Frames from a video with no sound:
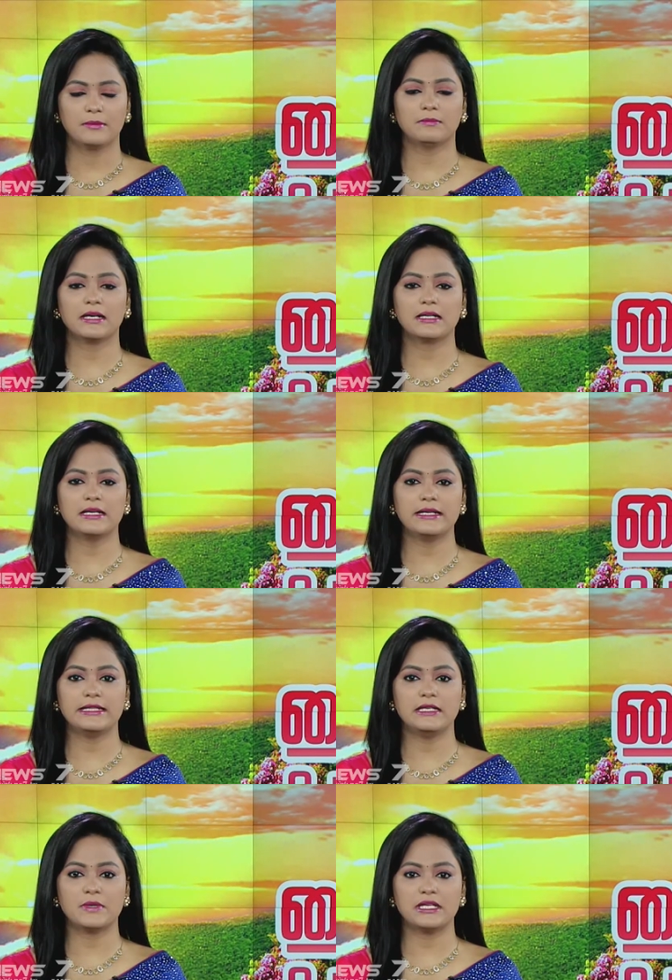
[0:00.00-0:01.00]
மக்கள்
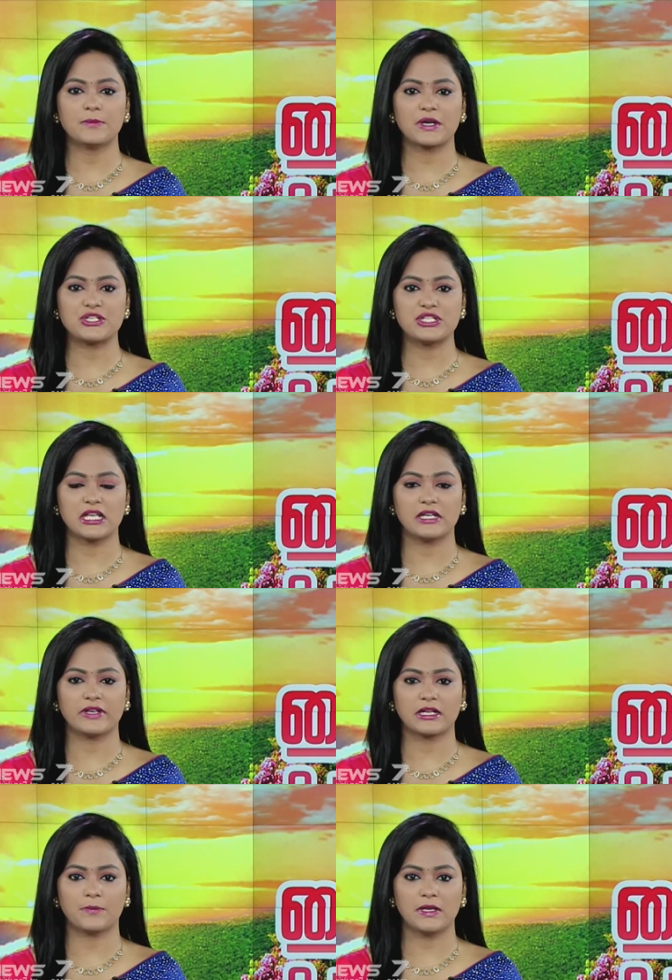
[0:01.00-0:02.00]
நீதி மையம் கட்சி தலைவர்
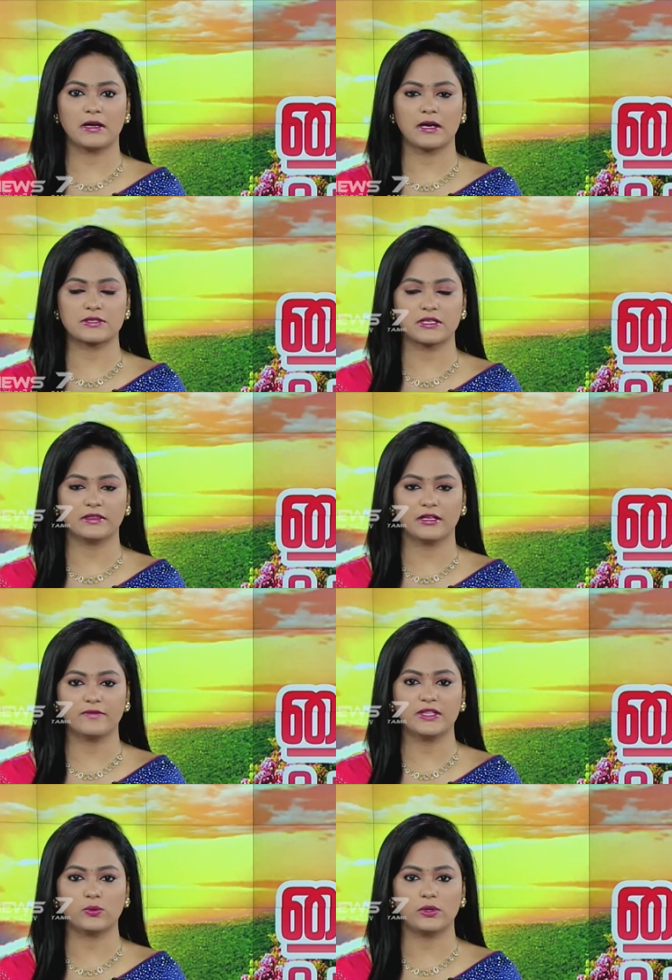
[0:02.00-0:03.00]
கமலஹாசன்
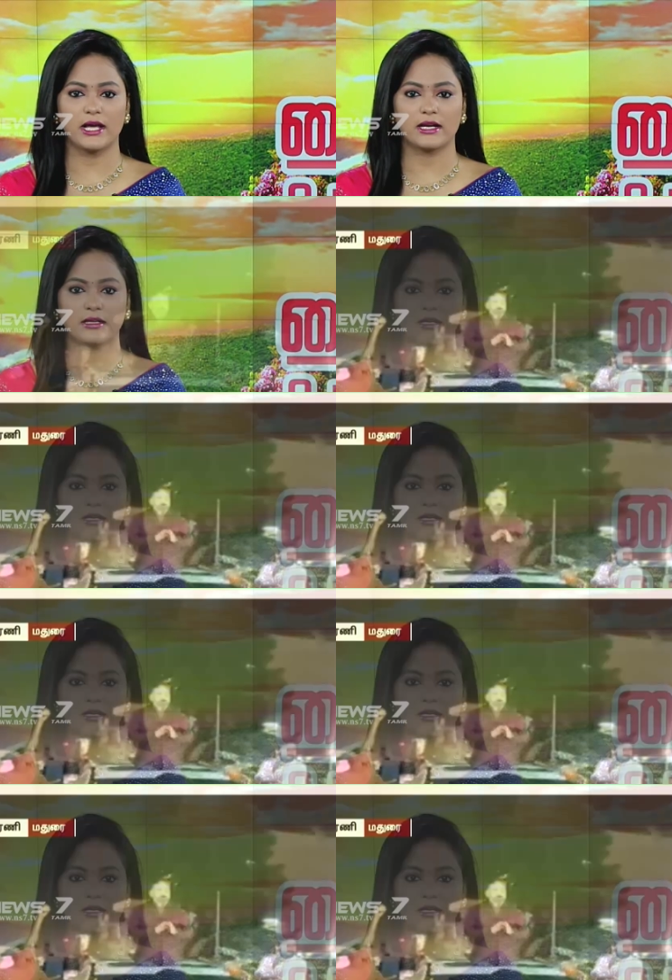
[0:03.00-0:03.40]
தெரிவித்துள்ளார்